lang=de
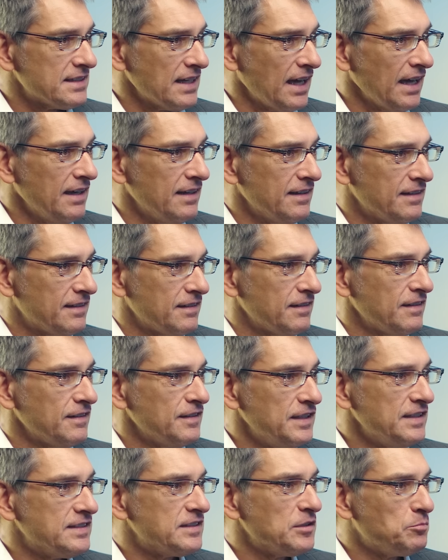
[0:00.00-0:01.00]
Zeit
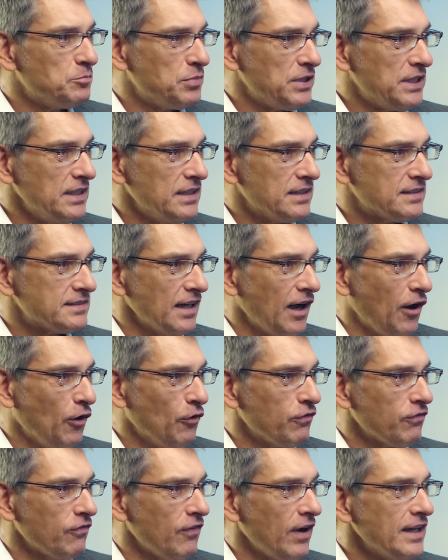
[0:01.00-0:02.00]
diese Peaks
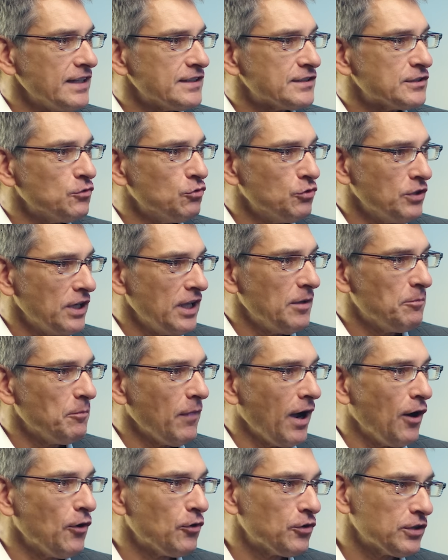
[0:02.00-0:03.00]
aufweisen und eben
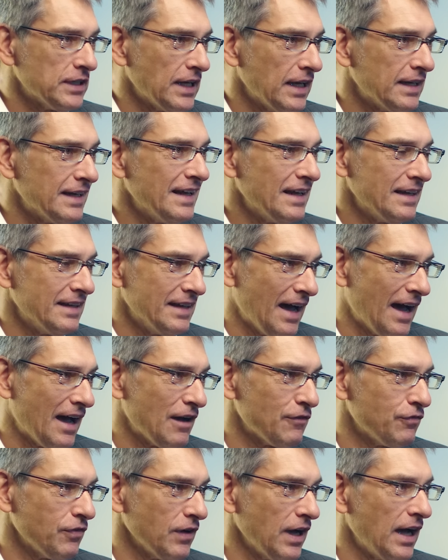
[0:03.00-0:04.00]
auch dann
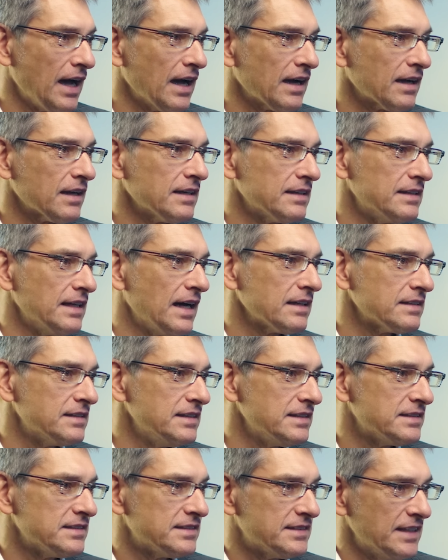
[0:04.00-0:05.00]
nachfragen nach
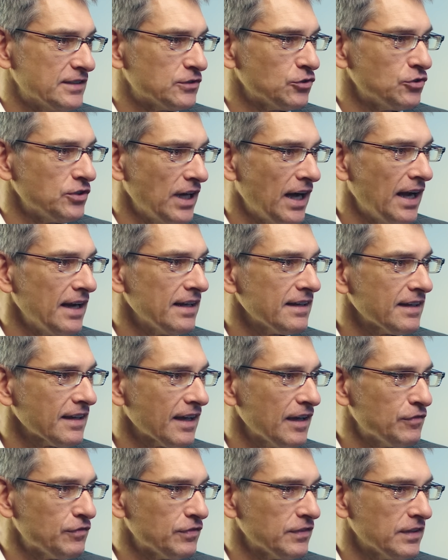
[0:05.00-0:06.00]
diesen saisonalen
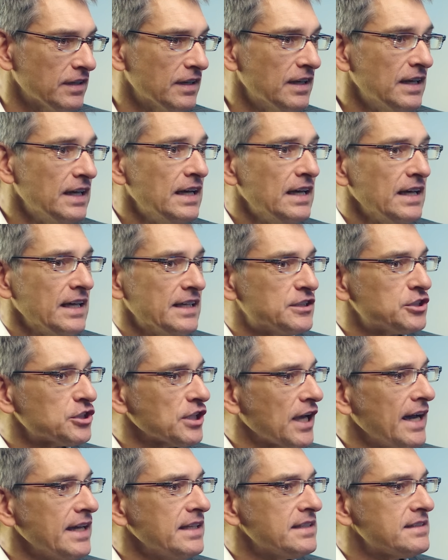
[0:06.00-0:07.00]
Kräften. Jetzt
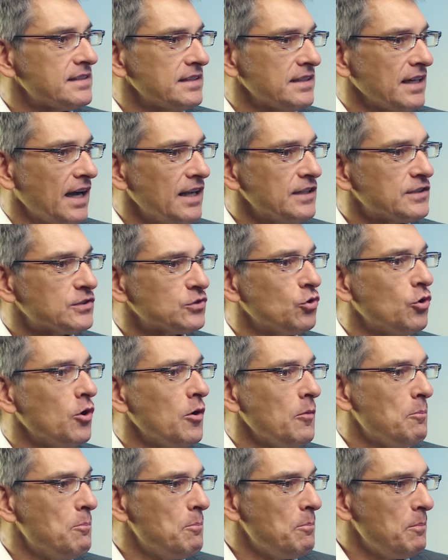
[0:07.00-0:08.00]
streiten sich
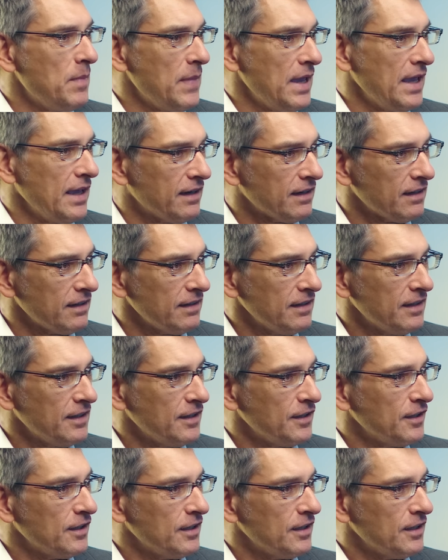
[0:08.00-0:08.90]
also mehr